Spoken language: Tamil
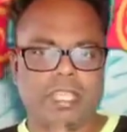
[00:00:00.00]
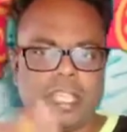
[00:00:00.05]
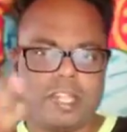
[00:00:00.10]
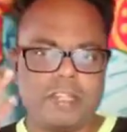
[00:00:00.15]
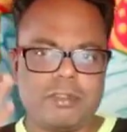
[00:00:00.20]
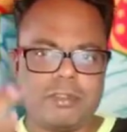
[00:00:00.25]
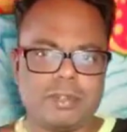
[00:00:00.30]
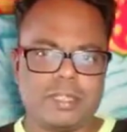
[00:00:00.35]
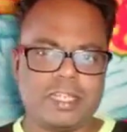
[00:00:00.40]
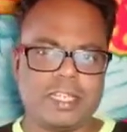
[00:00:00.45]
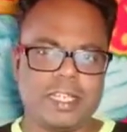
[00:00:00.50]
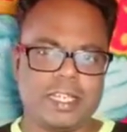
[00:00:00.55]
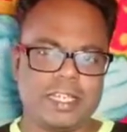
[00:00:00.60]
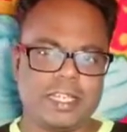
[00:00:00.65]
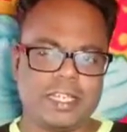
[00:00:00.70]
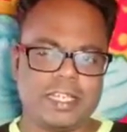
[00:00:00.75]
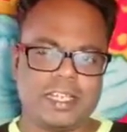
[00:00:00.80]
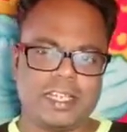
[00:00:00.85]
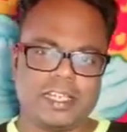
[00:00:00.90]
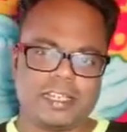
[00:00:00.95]
என்னுடைய
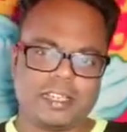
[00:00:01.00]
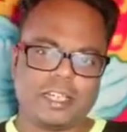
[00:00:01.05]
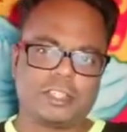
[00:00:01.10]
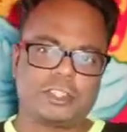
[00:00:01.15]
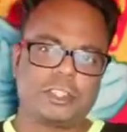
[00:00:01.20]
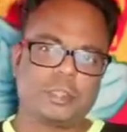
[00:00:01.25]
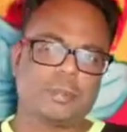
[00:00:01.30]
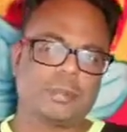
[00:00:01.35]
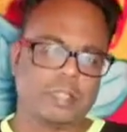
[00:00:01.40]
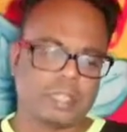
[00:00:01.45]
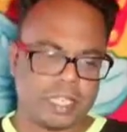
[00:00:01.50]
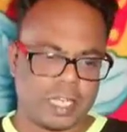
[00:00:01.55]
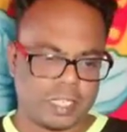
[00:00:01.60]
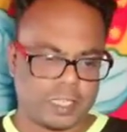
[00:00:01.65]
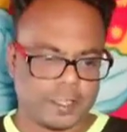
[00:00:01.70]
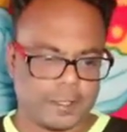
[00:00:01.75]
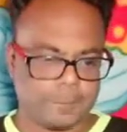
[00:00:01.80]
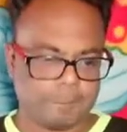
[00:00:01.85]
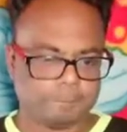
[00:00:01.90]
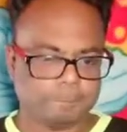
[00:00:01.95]

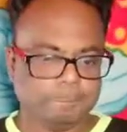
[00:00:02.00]
ரட்சிப்புக்காக